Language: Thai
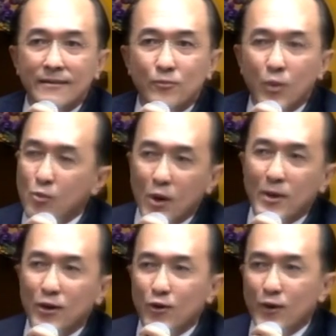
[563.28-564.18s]
ผมก็
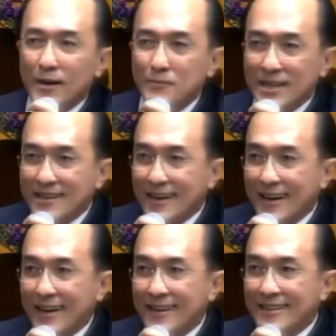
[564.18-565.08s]
ไม่รู้ว่ามันคืออะ
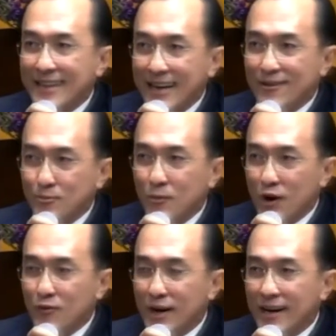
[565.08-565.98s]
ไร แต่ก็มอ
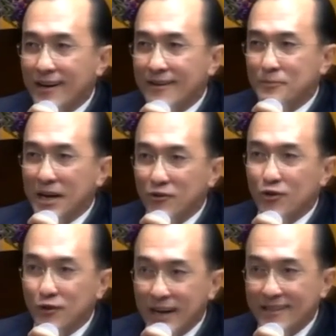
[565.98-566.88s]
งว่ามันก็
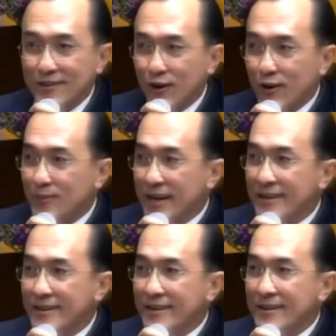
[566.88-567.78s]
ต้องดันต่อไป
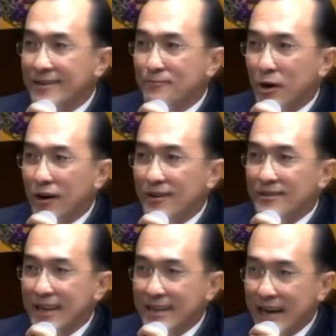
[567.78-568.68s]
เพราะ
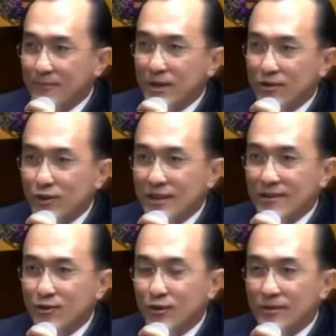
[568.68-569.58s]
ถ้าดันไปจนถึง
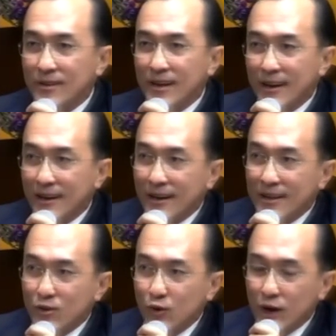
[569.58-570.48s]
สุด
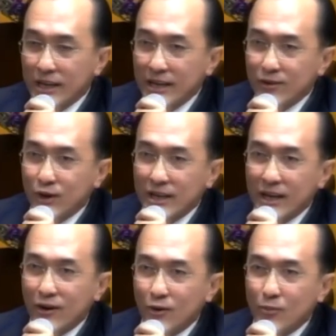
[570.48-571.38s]
ตัวนี้ตัวเดี
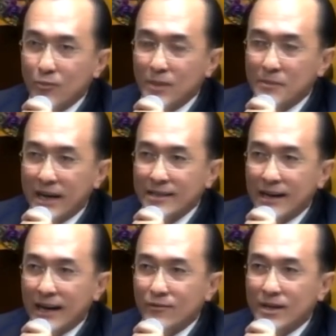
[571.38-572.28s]
ยวผมประมาณ
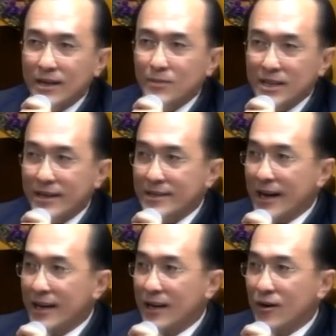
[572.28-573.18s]
การว่าในประเทศไท
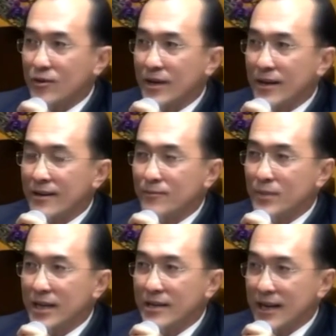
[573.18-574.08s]
ยเราเนี่ย
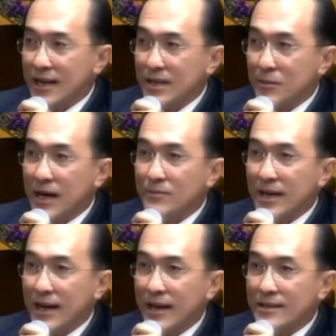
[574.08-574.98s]
มีศักยภาพใน
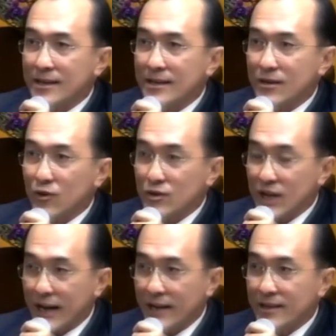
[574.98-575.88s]
การที่จะต้อง
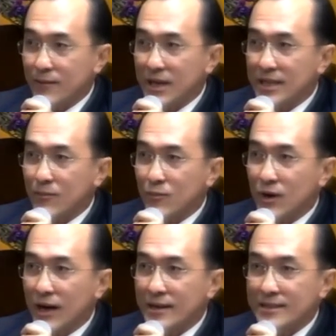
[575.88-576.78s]
ใช้นี่ไม่ต่ำก
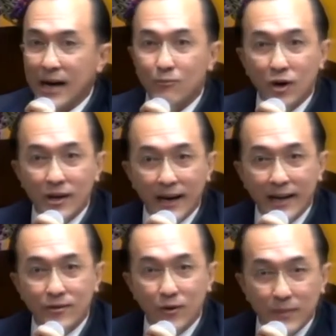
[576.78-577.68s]
ว่า 300 ล้า
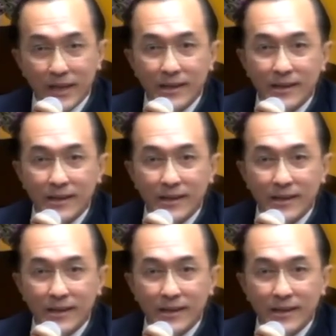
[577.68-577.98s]
นต่อปี